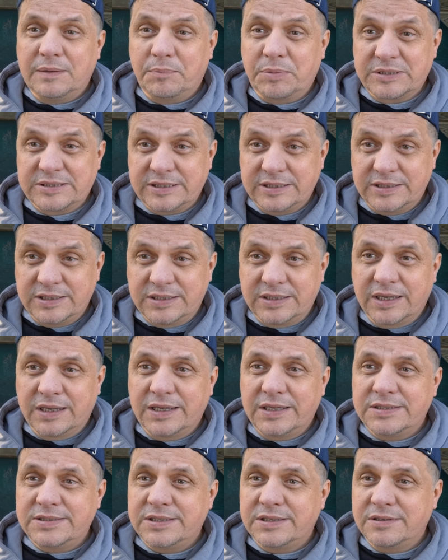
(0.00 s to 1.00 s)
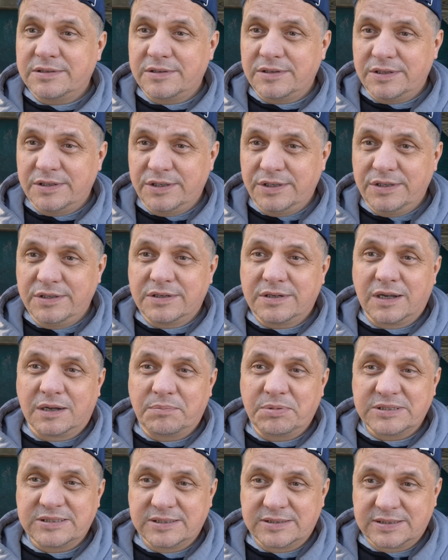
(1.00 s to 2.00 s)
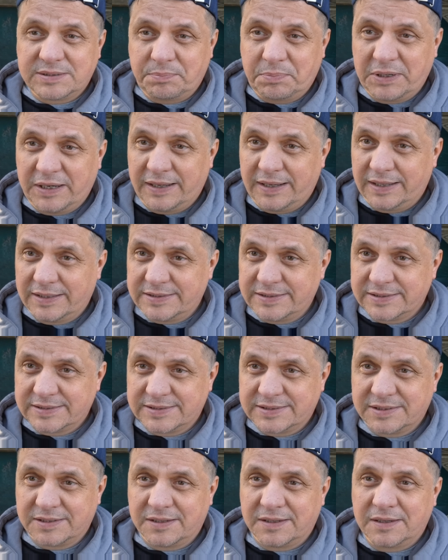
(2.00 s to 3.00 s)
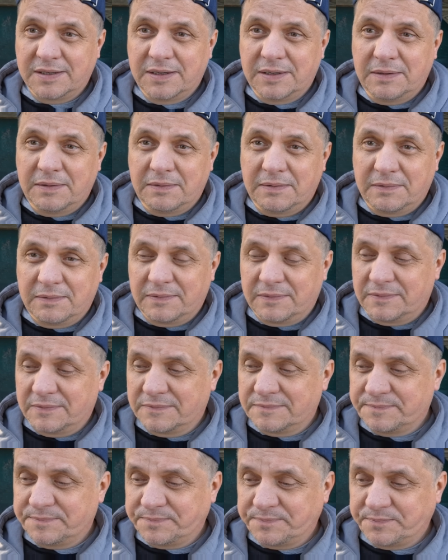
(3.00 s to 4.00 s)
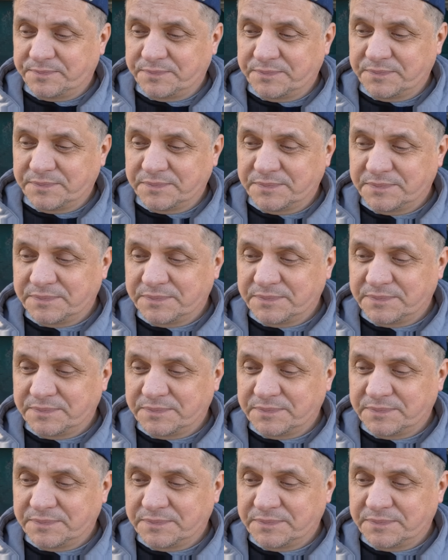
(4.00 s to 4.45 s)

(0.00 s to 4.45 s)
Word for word: Подсоединяете и как бы зацепляете за, эм,